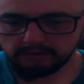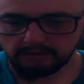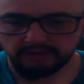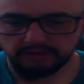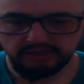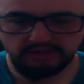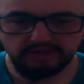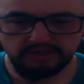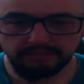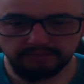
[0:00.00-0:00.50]

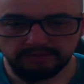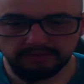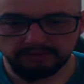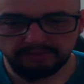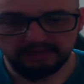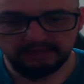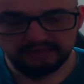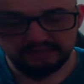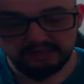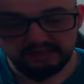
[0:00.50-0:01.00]
Şimdi
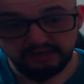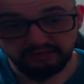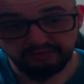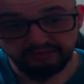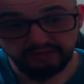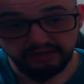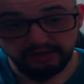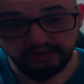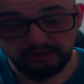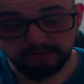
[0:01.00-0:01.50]
biraz AFK
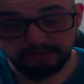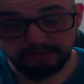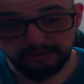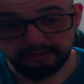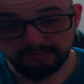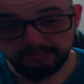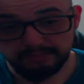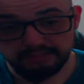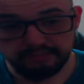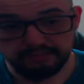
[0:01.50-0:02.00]
bırakma
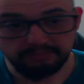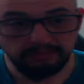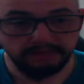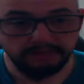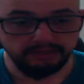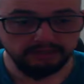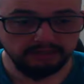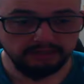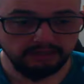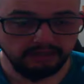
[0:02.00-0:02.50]
zamanı.
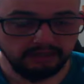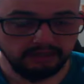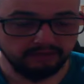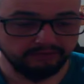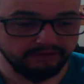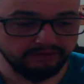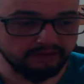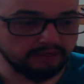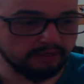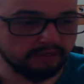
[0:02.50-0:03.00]

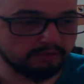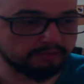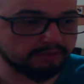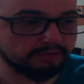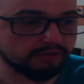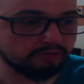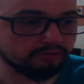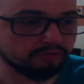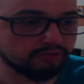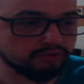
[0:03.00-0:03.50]
AFK
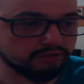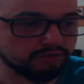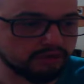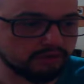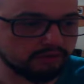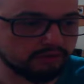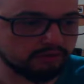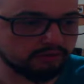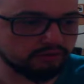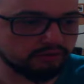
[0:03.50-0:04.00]

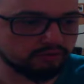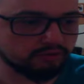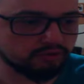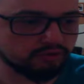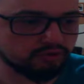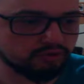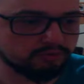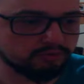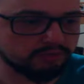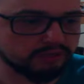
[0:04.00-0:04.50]
bırakıyorsak
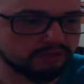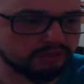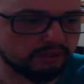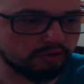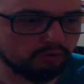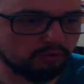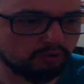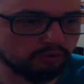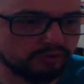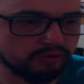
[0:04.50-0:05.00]
üstümüze
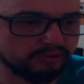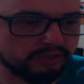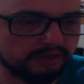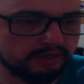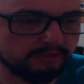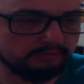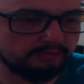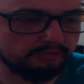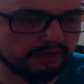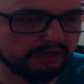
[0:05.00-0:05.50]
Horse
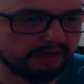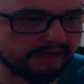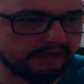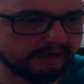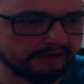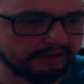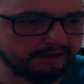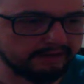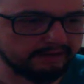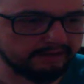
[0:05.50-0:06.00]

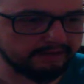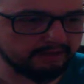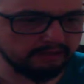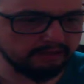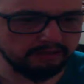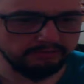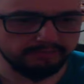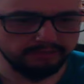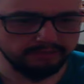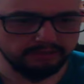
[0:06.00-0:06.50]
Makkerelleri alıp
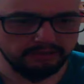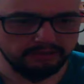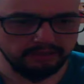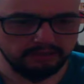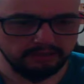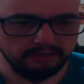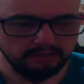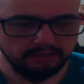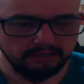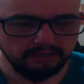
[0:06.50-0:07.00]

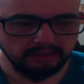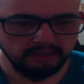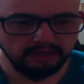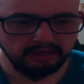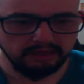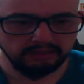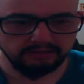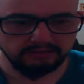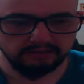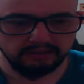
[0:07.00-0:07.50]

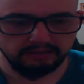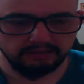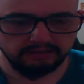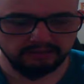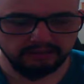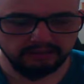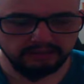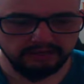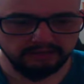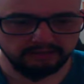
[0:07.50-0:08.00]
Addar'da
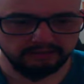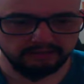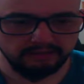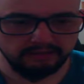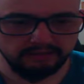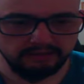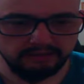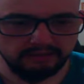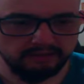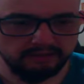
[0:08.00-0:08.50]
karakteri
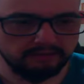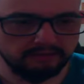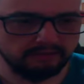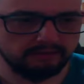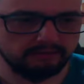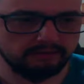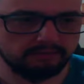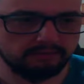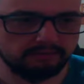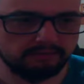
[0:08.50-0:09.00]

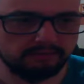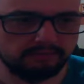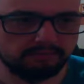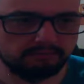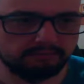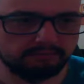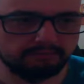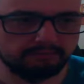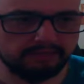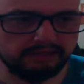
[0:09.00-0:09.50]

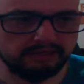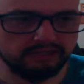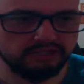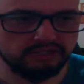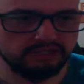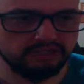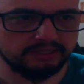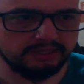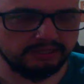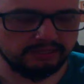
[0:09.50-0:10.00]

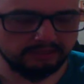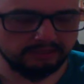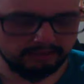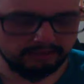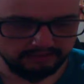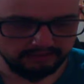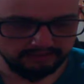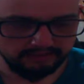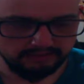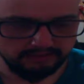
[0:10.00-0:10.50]
balıkçıla
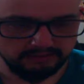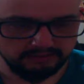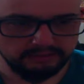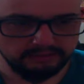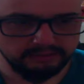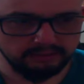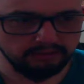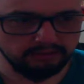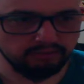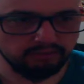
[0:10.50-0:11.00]

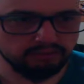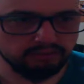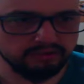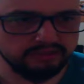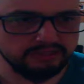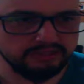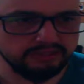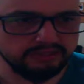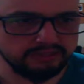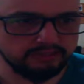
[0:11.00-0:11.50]
salıyoruz
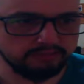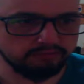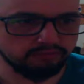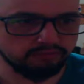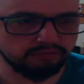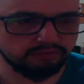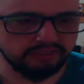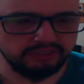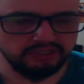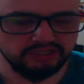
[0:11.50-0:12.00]
gitsin.
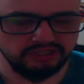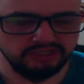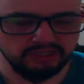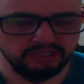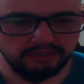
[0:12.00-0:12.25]
Buradan çıkan